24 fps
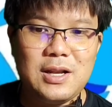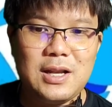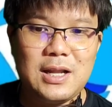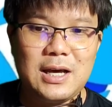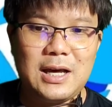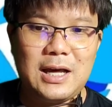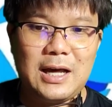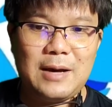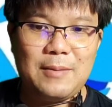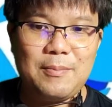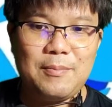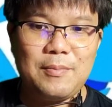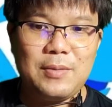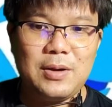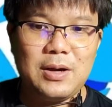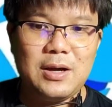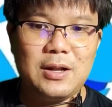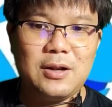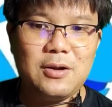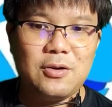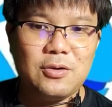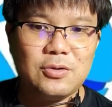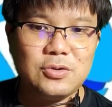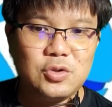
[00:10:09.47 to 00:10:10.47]
นะครับเงิ
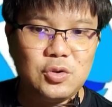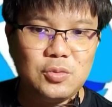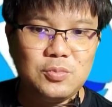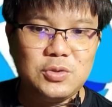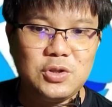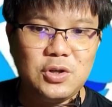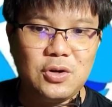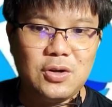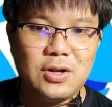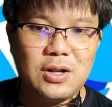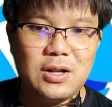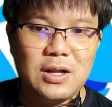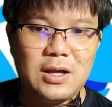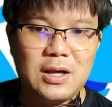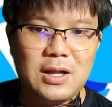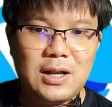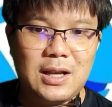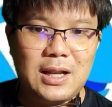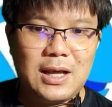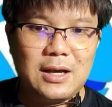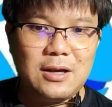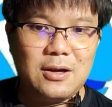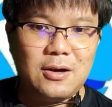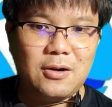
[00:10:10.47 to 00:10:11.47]
นของชุมชน
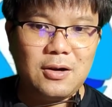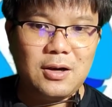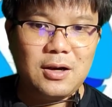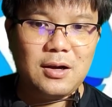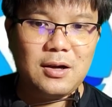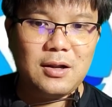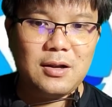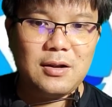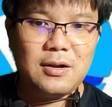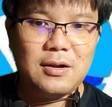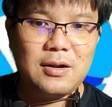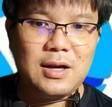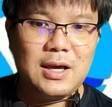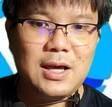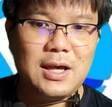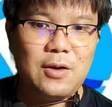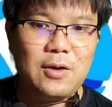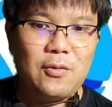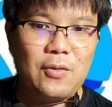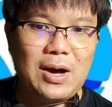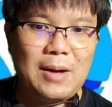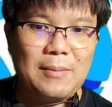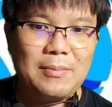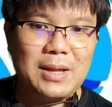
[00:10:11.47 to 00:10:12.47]
แล้วก็เกิดให้
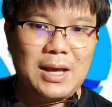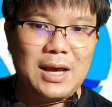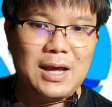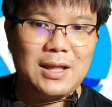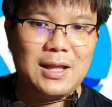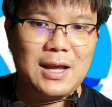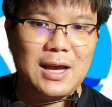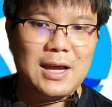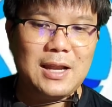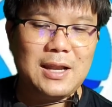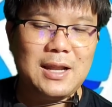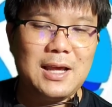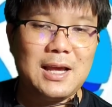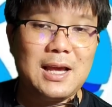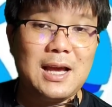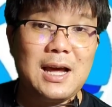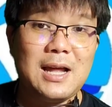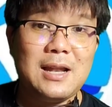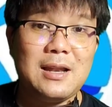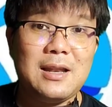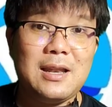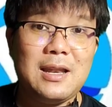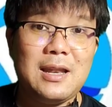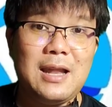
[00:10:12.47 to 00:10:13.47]
ความท้าทายในกา
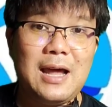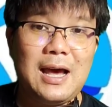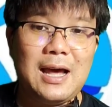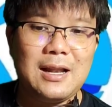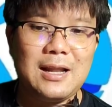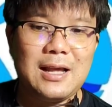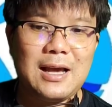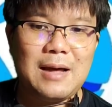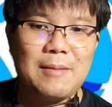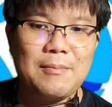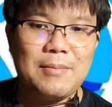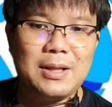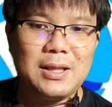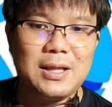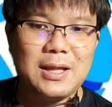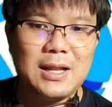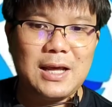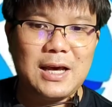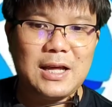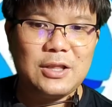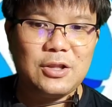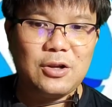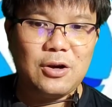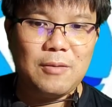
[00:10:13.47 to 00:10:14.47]
รด้านการพัฒ
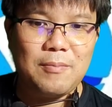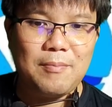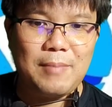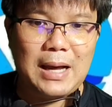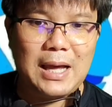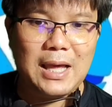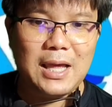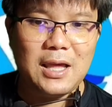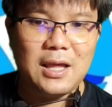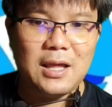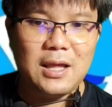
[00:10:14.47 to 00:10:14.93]
นาต่อไป